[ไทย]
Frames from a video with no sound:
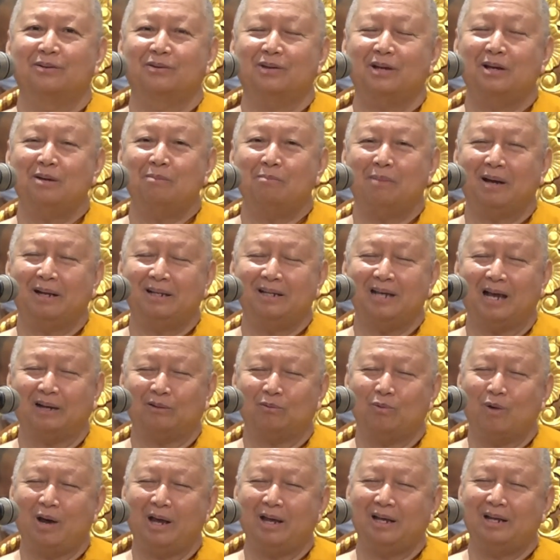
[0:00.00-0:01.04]
ซึ่งบัญญั
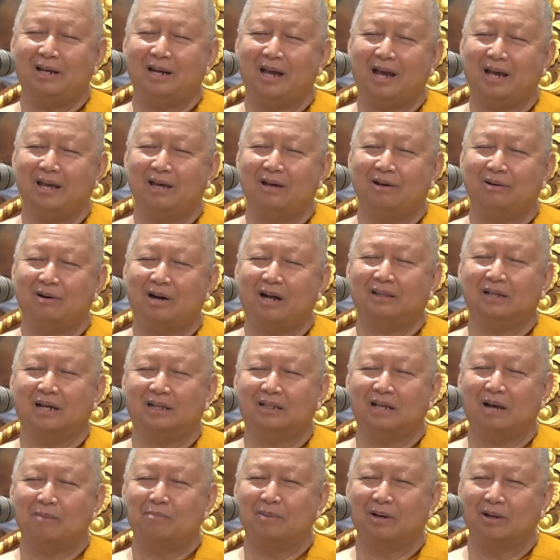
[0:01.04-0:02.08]
ติไว้ในรัฐ
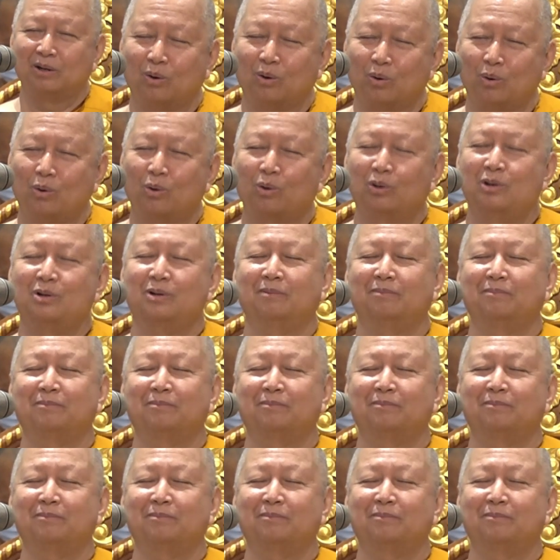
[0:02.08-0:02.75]
ธรรนูญ